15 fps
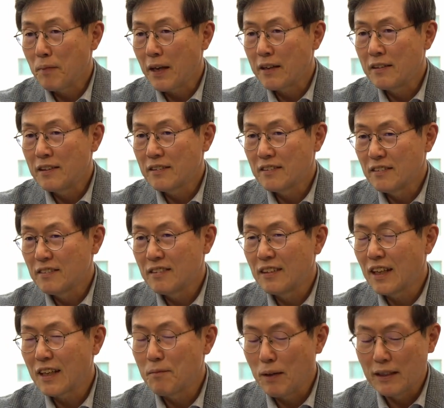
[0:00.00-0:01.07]
배를
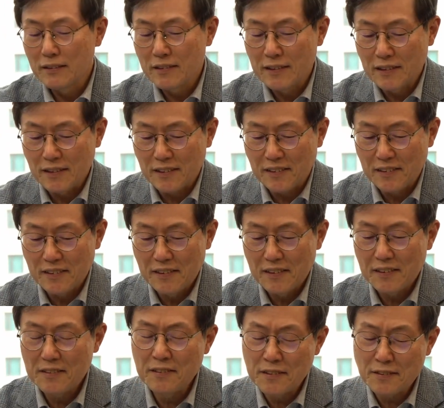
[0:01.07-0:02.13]
튼튼하게 만드는 것
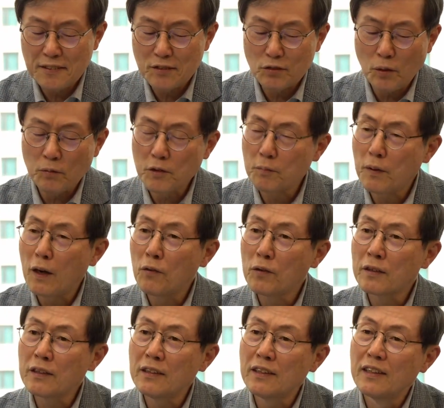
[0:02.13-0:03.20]
그것이 소프트
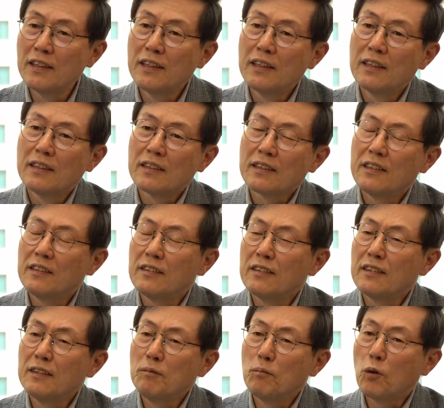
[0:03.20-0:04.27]
파워를
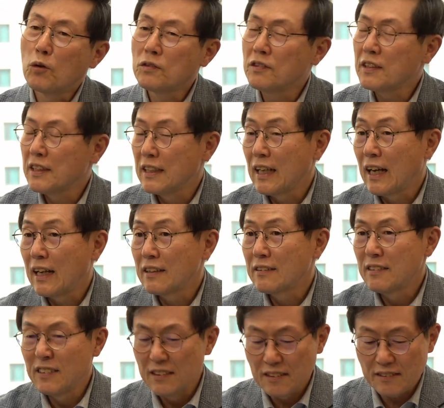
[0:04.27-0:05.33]
기르는 목적이다.
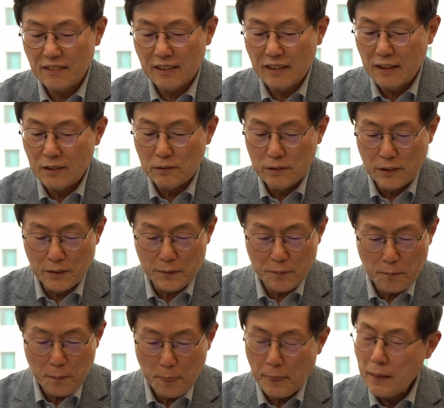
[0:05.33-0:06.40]
저는 이렇게 생각합니다. 아,
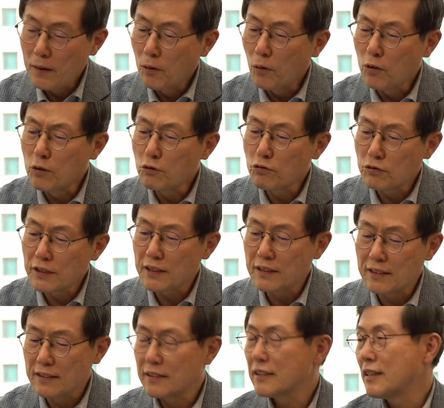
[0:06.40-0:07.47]
그랬군요. 오늘 그
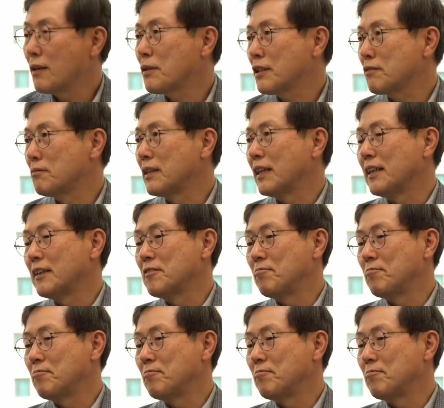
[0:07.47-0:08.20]
잠깐 오늘